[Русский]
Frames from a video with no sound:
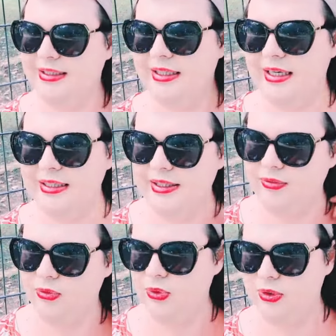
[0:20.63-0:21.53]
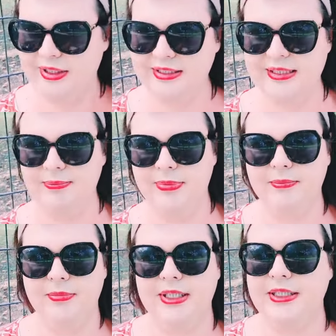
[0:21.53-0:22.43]
Надо волосы
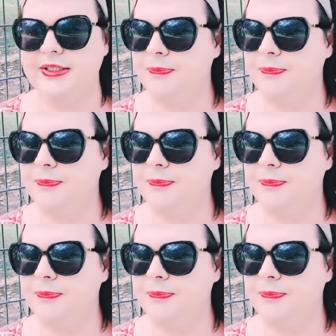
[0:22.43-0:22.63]
помыть.